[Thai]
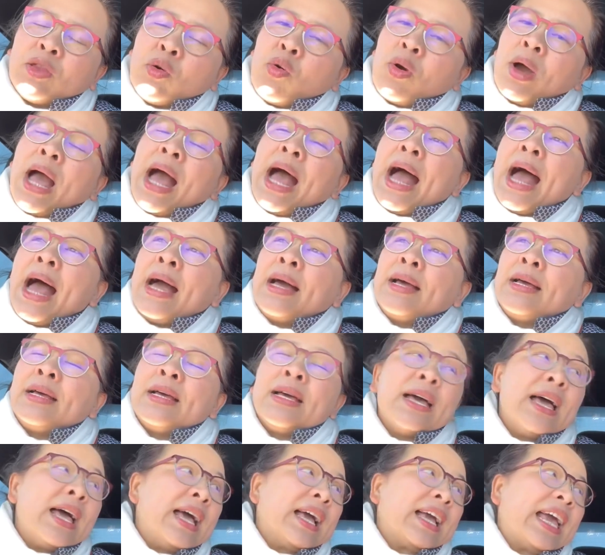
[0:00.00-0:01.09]
ตกค้าง
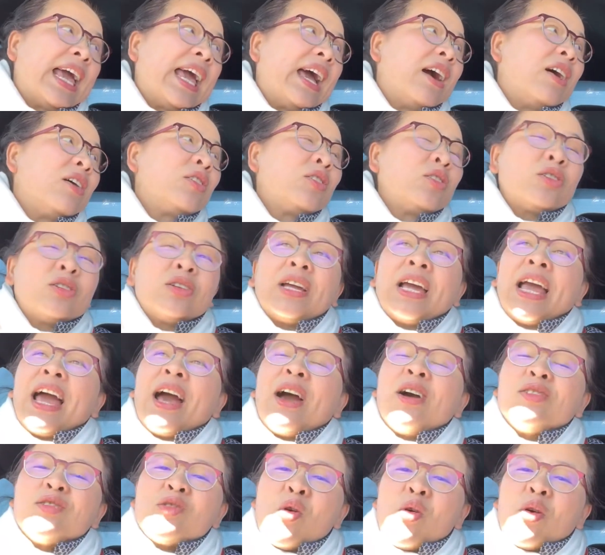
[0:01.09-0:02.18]
แกก็แก
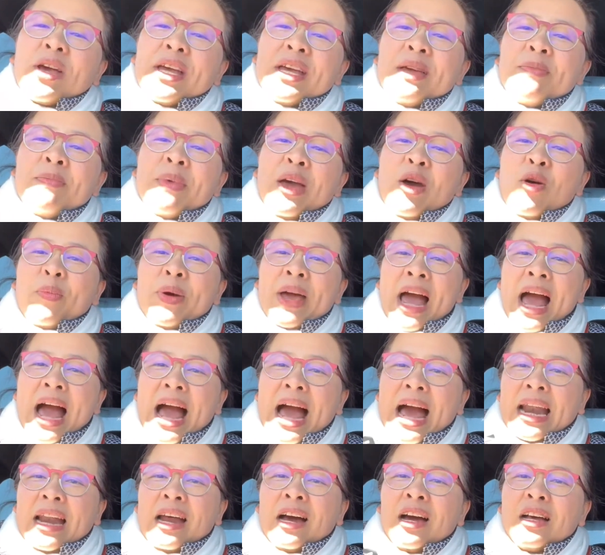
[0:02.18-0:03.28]
ก็ส่งอีเมลไปหา
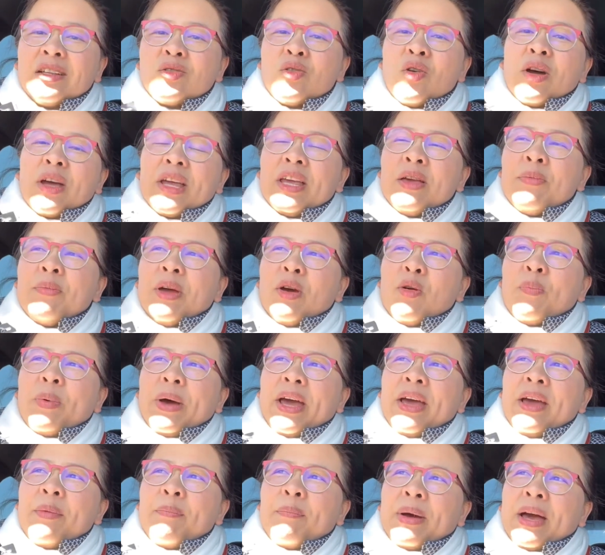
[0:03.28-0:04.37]
แล้วก็ส่งอีเมลไป
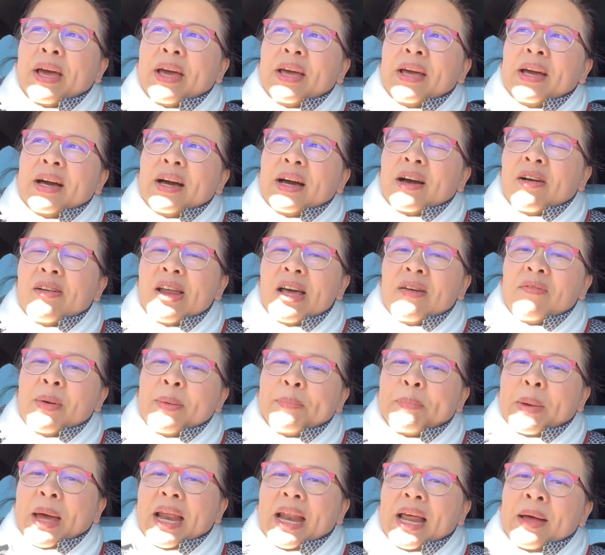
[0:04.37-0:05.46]
ไปเขาเรียกว่า
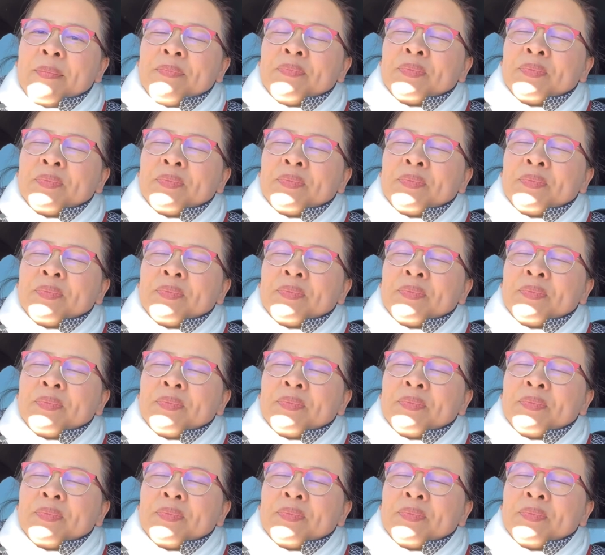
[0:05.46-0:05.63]
ไปอะไร